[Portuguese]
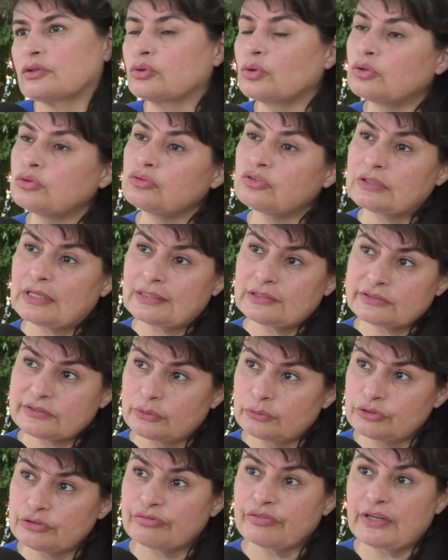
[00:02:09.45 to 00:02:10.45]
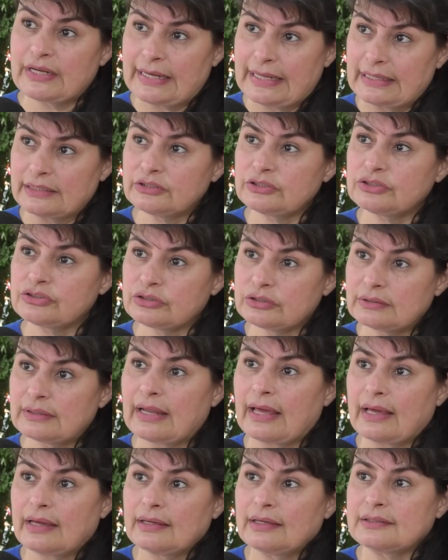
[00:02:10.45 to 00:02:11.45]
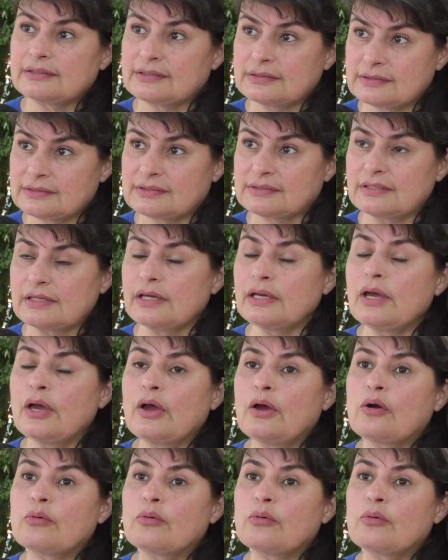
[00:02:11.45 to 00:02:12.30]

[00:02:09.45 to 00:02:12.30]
Todos eles são diferentes, né, entre si,